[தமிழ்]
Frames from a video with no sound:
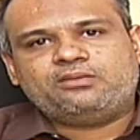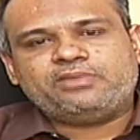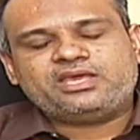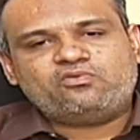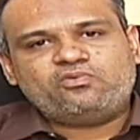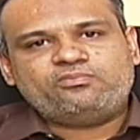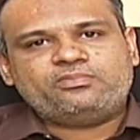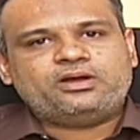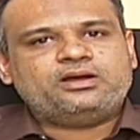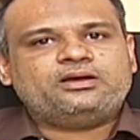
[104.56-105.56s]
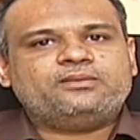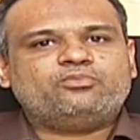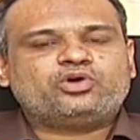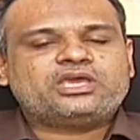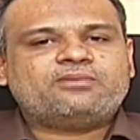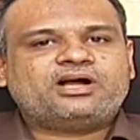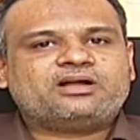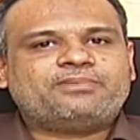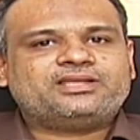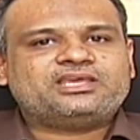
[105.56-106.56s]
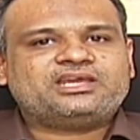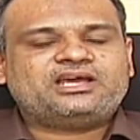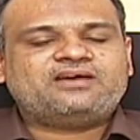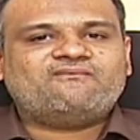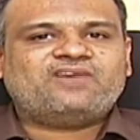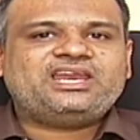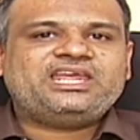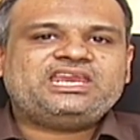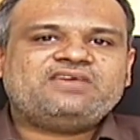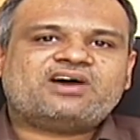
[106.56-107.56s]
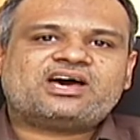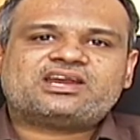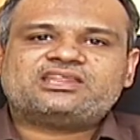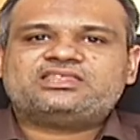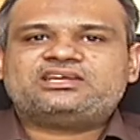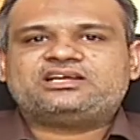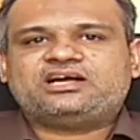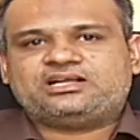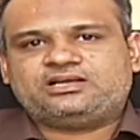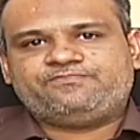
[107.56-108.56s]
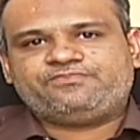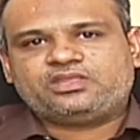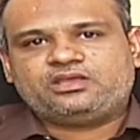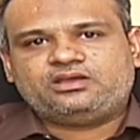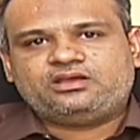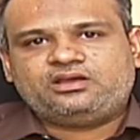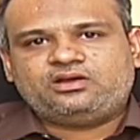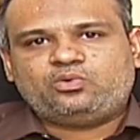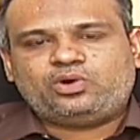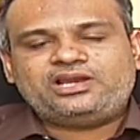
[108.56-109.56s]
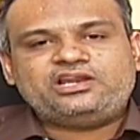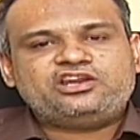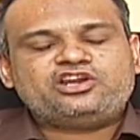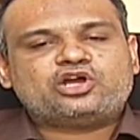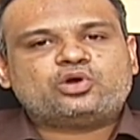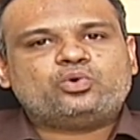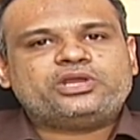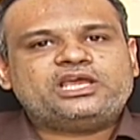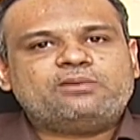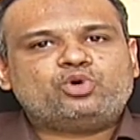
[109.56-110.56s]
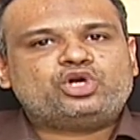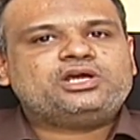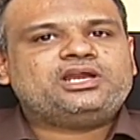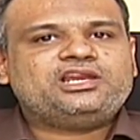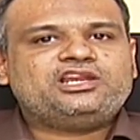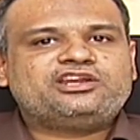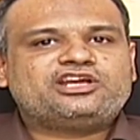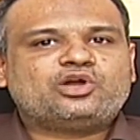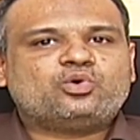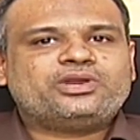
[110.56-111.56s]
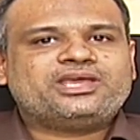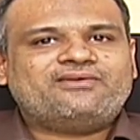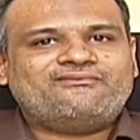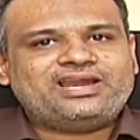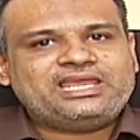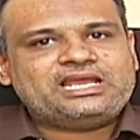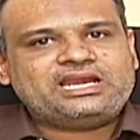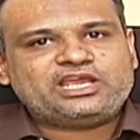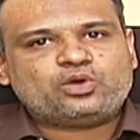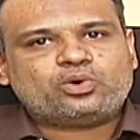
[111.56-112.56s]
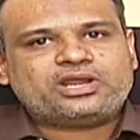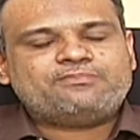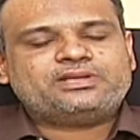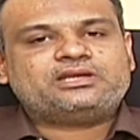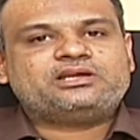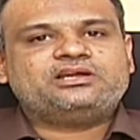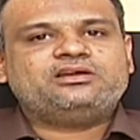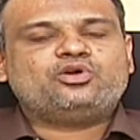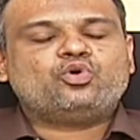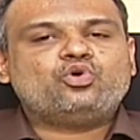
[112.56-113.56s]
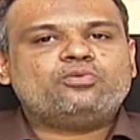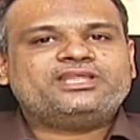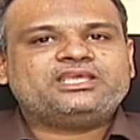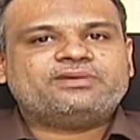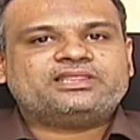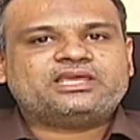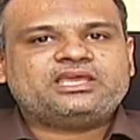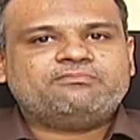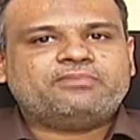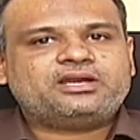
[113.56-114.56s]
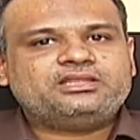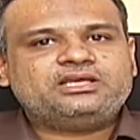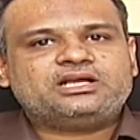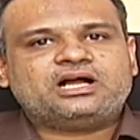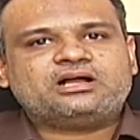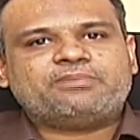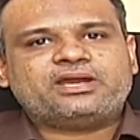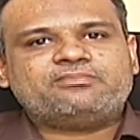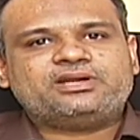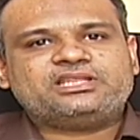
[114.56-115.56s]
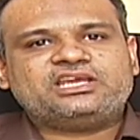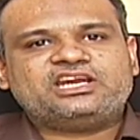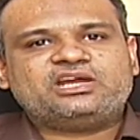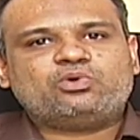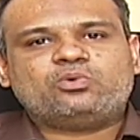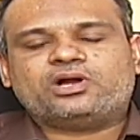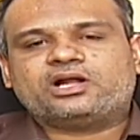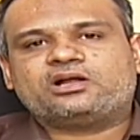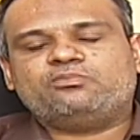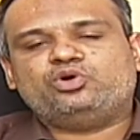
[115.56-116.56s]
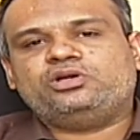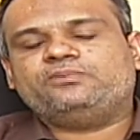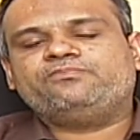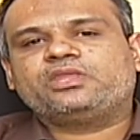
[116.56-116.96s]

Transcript: மிகவும் முக்கியமாக பார்த்திங்கன்னா வலி நிவாரணத்திற்காக உடலில் இருக்கக்கூடிய முட்டுகளில் இருக்கக்கூடிய வலிகளை குறைப்பதற்கு குங்கும தீபத்தை மருந்துக்காக பயன்படுத்துகின்ற ஒரு வழக்கம் உண்டு